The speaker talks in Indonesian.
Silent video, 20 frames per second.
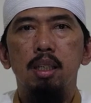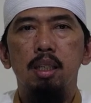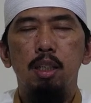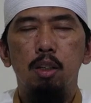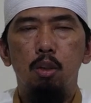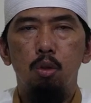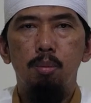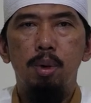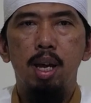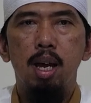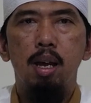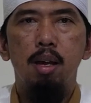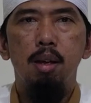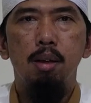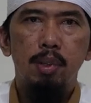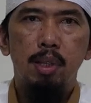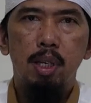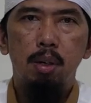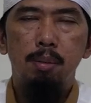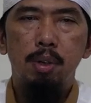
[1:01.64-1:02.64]
di rumah
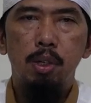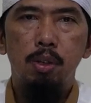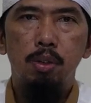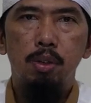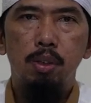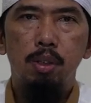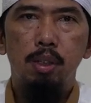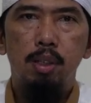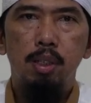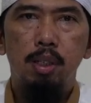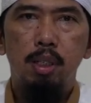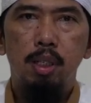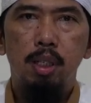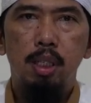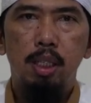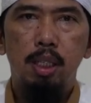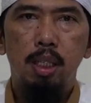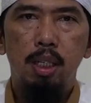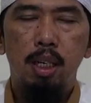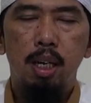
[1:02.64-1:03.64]
termasuk
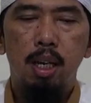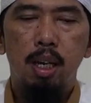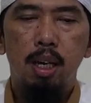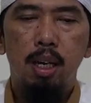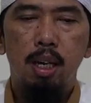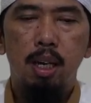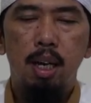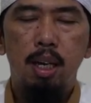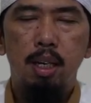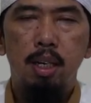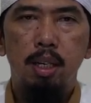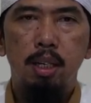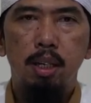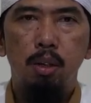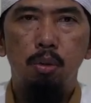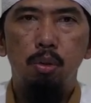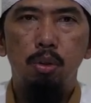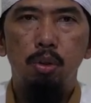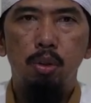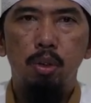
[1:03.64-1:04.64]
ketika
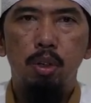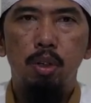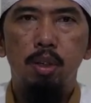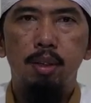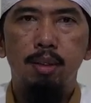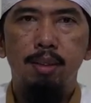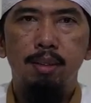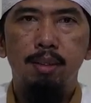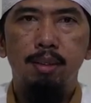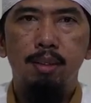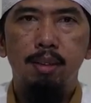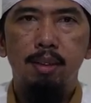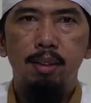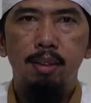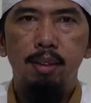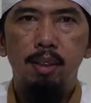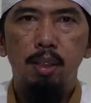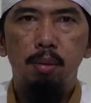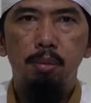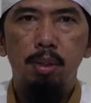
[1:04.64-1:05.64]
adanya uzur
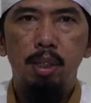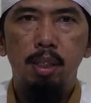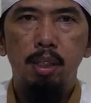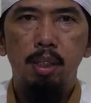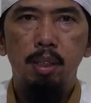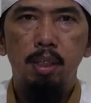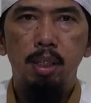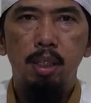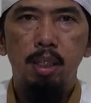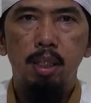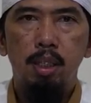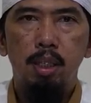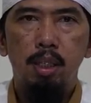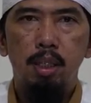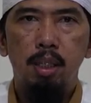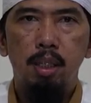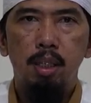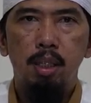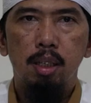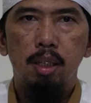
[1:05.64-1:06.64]
seperti
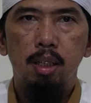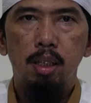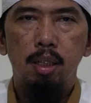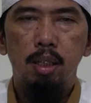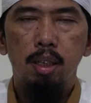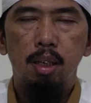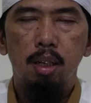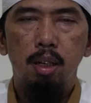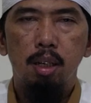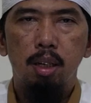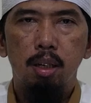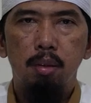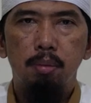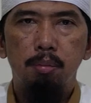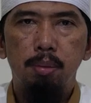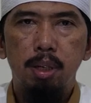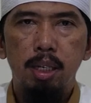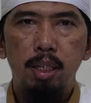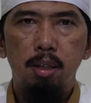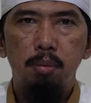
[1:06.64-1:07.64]

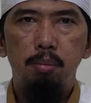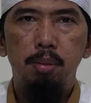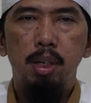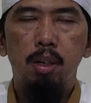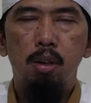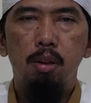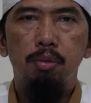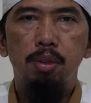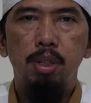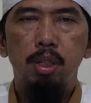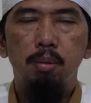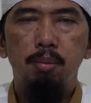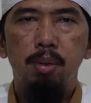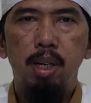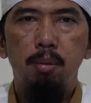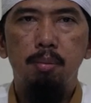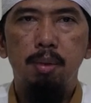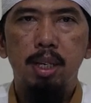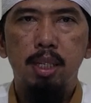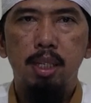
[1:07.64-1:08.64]
pandemi COVID-19
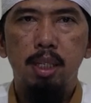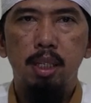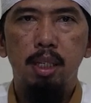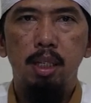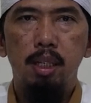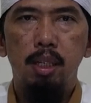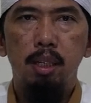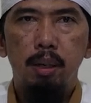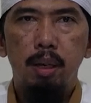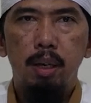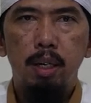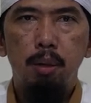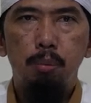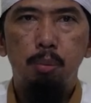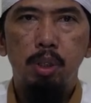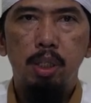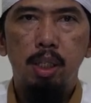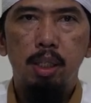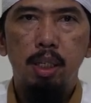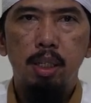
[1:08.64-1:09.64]
ini.
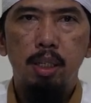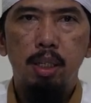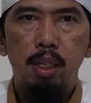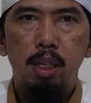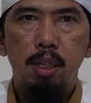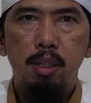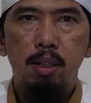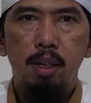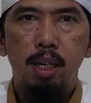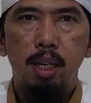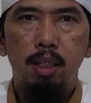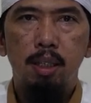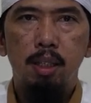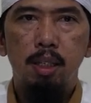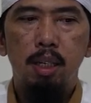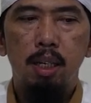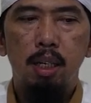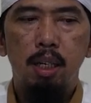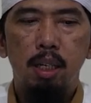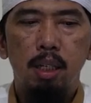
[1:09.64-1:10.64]
Adapun tata cara
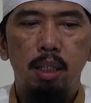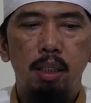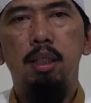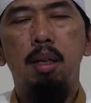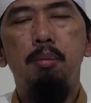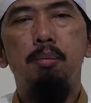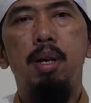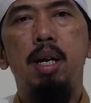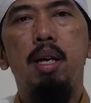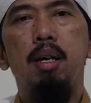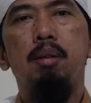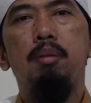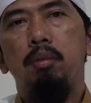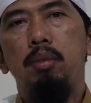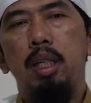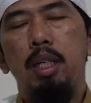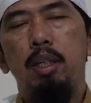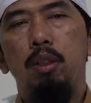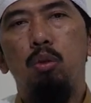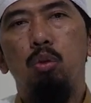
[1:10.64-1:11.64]
salatnya sama,
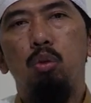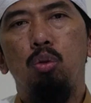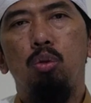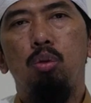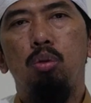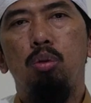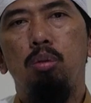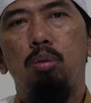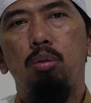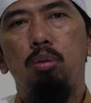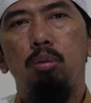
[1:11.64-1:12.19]
yaitu